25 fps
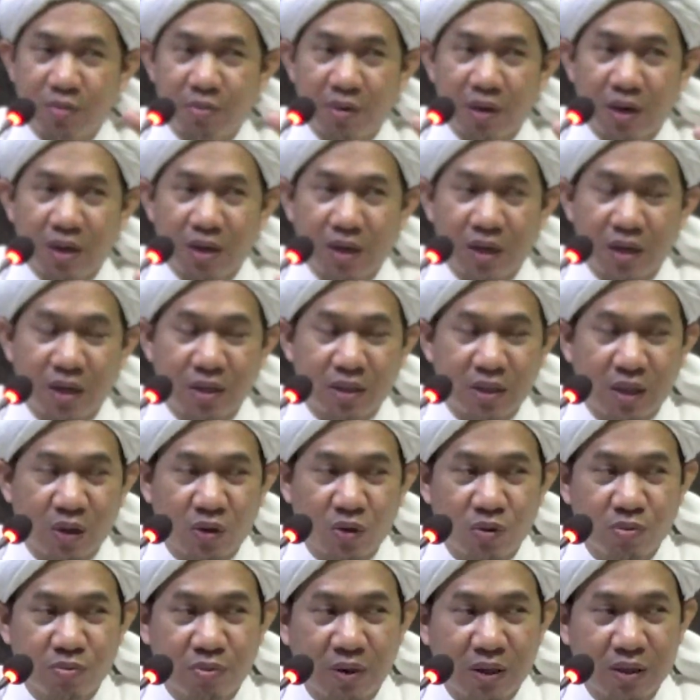kebakar
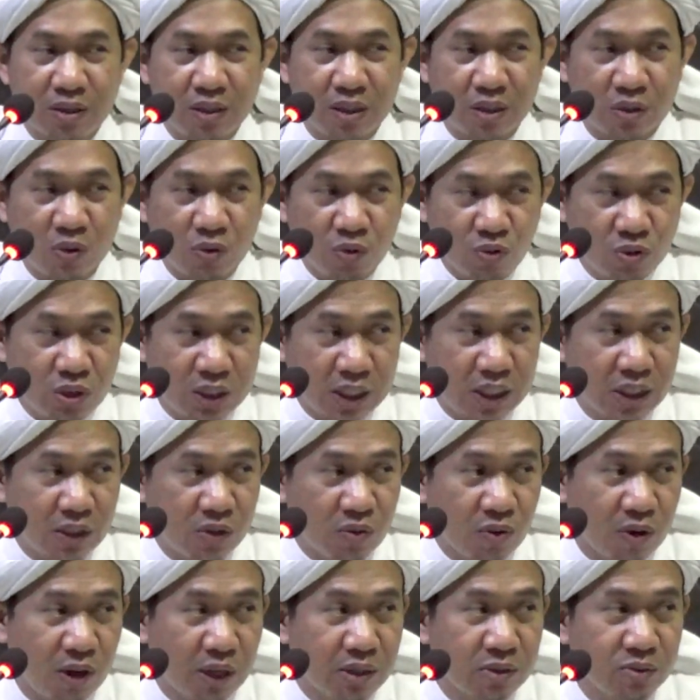takut mati kucing
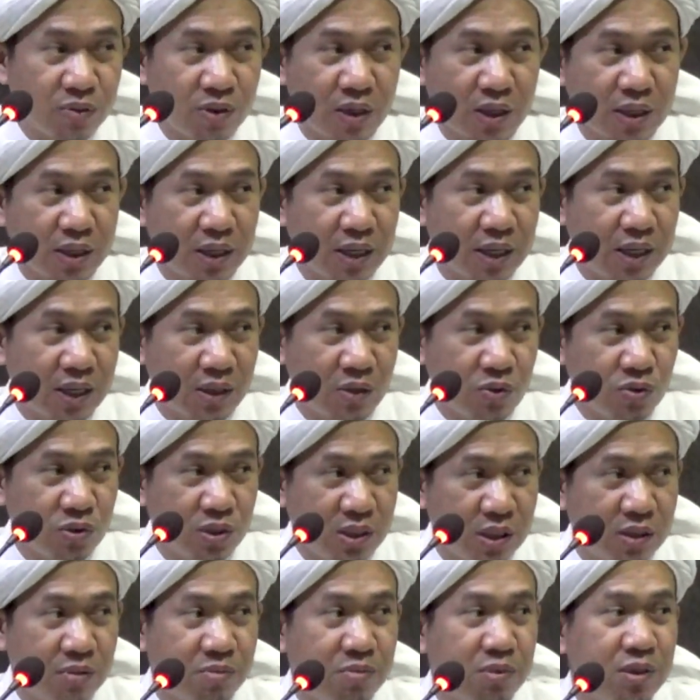doang tuh gara-gara
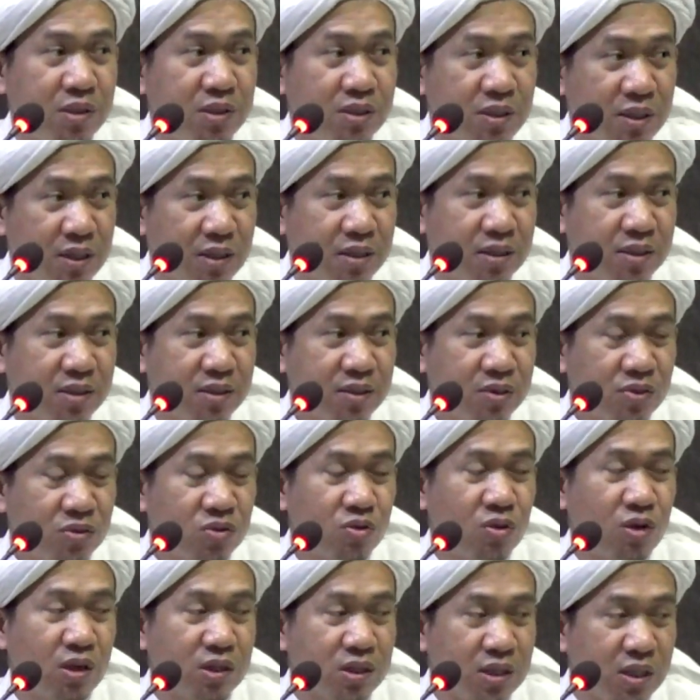kucing bisa
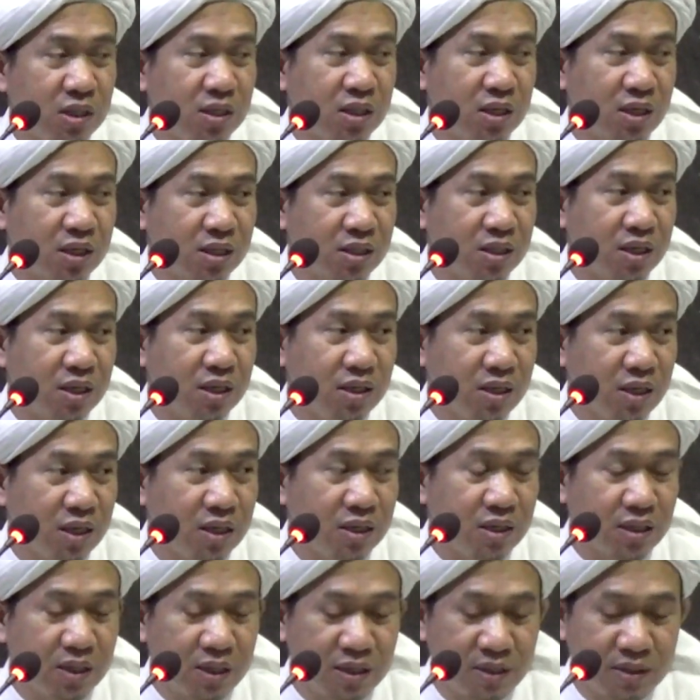soal kita kita
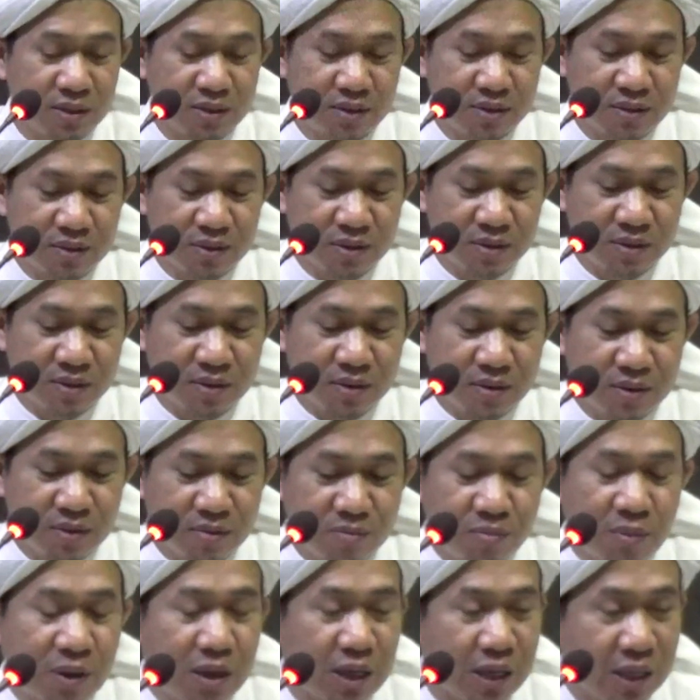ringankan
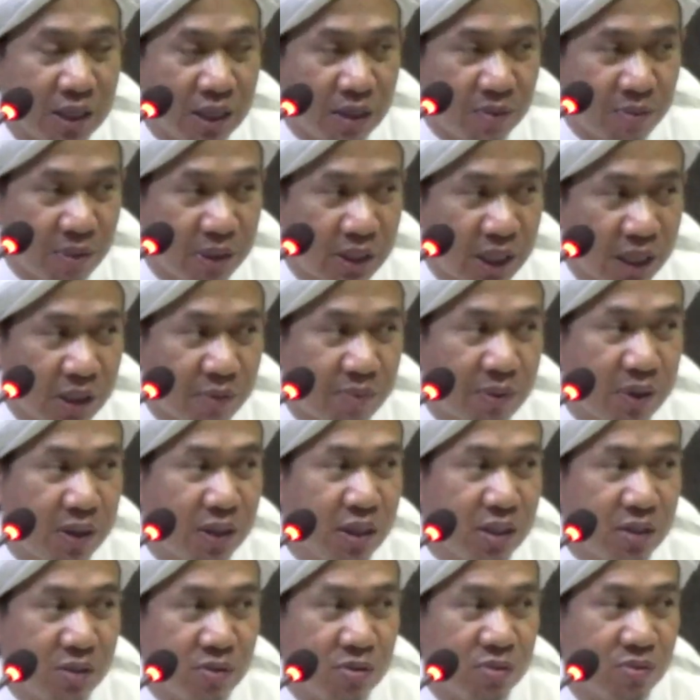bahkan lebih daripada
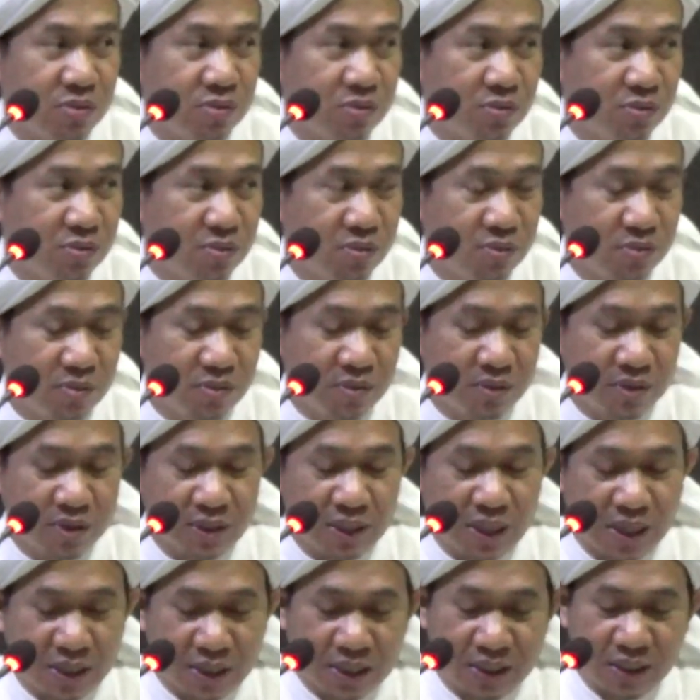itu
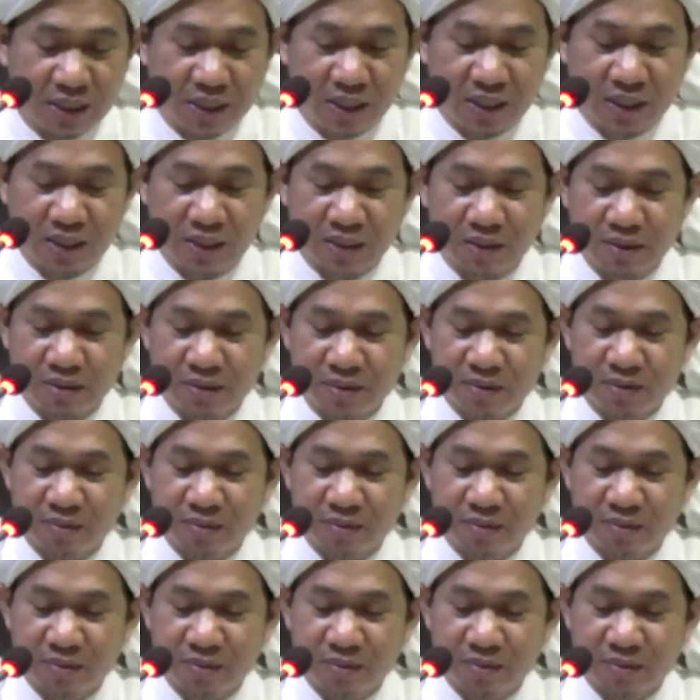entar kita lihat